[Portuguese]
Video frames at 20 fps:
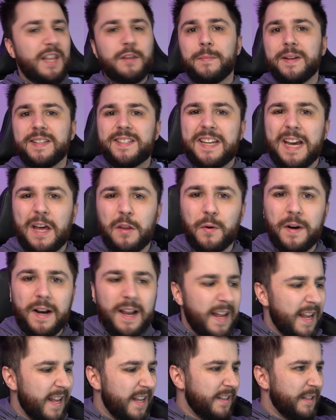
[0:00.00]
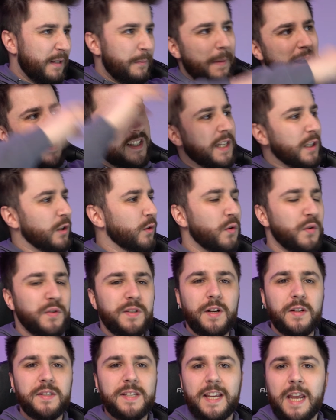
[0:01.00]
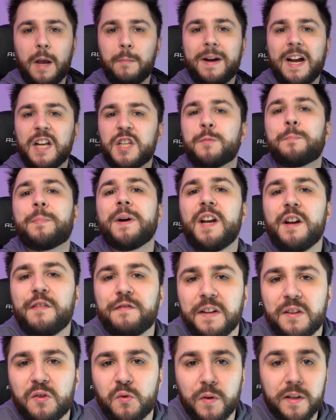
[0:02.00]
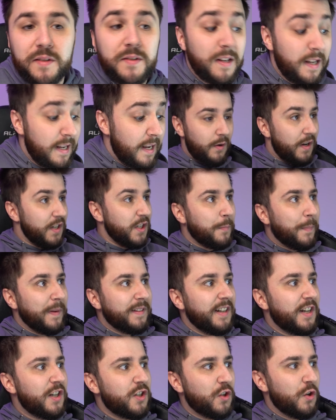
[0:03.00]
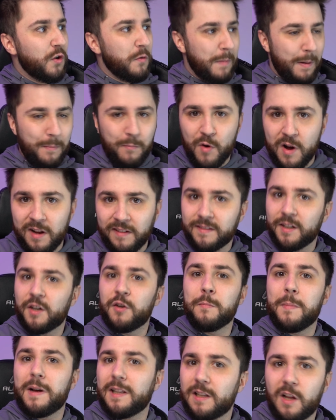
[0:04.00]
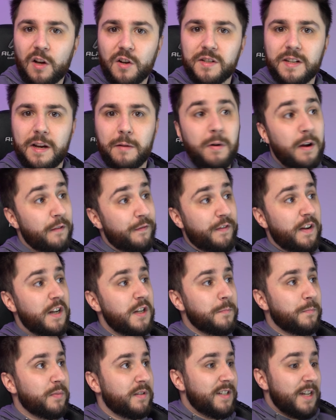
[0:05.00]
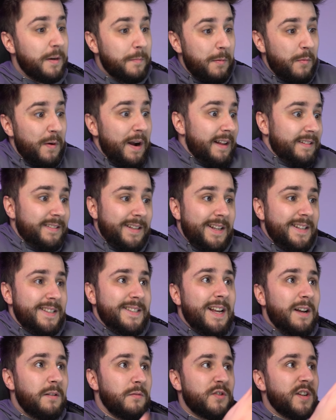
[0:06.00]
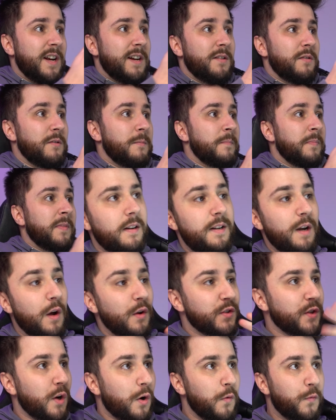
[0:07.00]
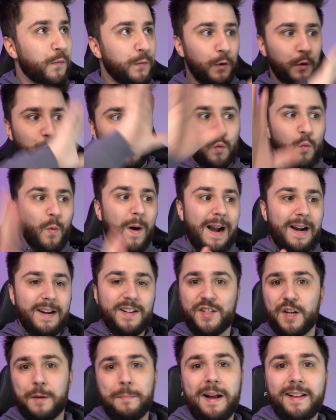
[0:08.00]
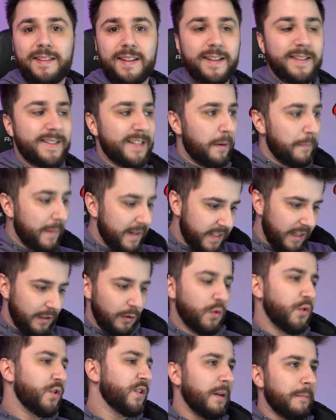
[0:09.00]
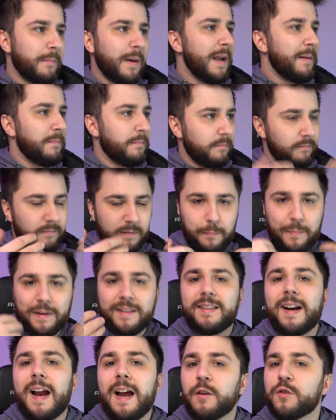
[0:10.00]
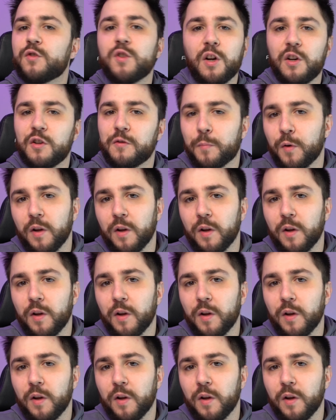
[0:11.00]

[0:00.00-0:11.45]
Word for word: é demasiado grande e mais a luz e não sei o que, é um bocado espalhafatoso. Eu acho que para ter isto numa montra, numa loja, é bué fixe, porque chama bué a atenção, género. Não só o flutuar chama a atenção, mas a luz também, tipo, atrai os olhos,